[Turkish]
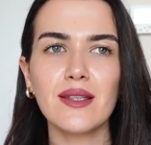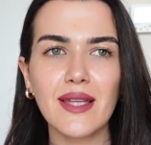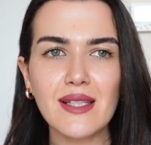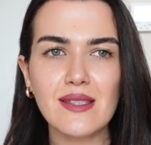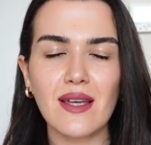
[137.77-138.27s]

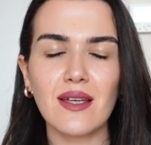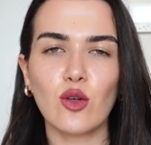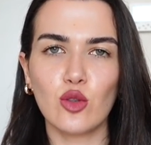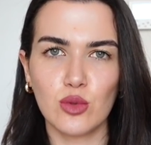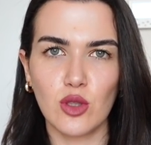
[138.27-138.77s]
Neyse
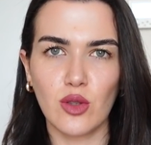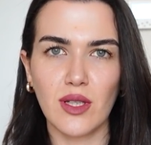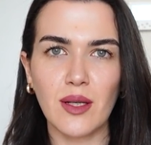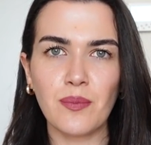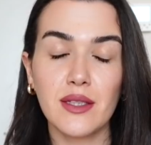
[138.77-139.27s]
konumuza
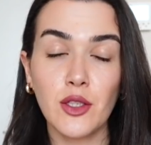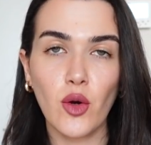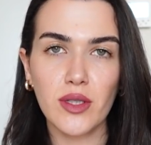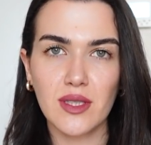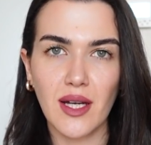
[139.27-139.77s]
dönelim. New
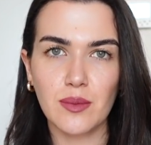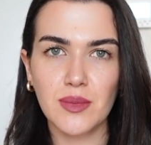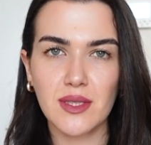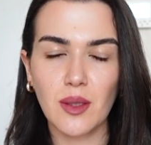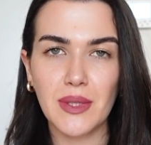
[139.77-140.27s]
York
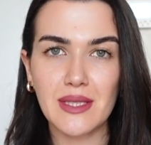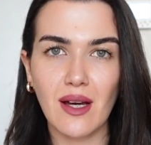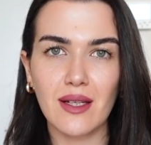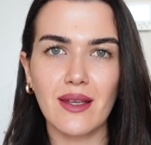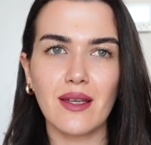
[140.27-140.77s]
Times'da bir
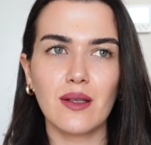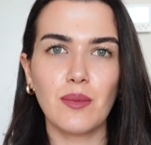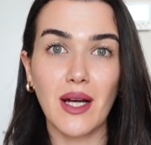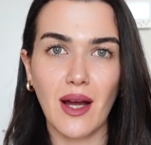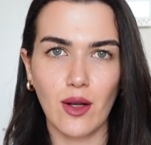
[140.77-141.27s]
tane
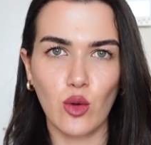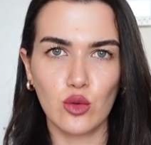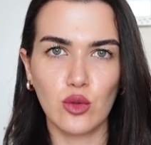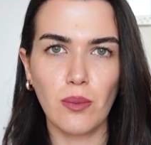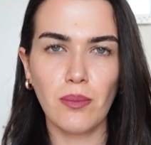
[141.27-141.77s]
makale
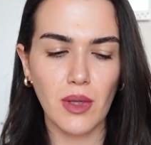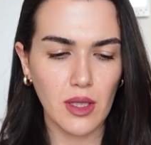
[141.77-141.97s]
okudum.